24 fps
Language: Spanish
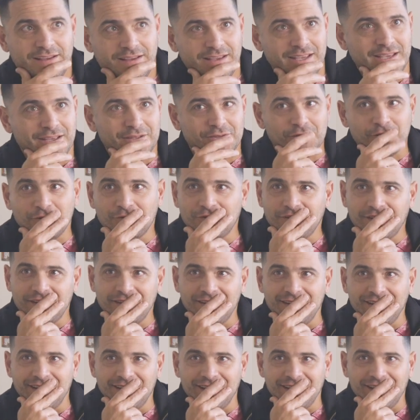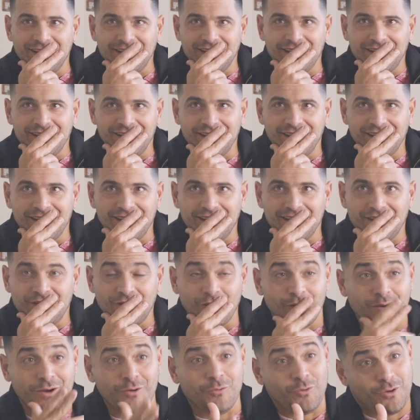Y entonces dije,
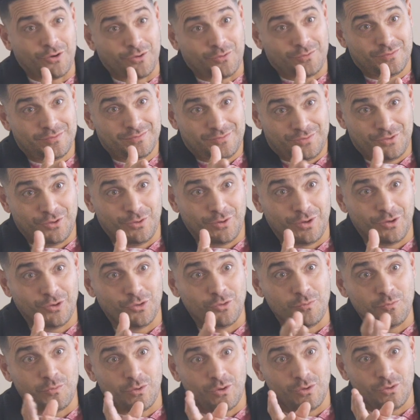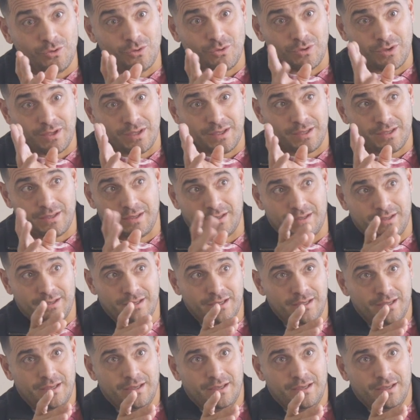yo vengo, bueno, yo vengo de un pueblo, eh,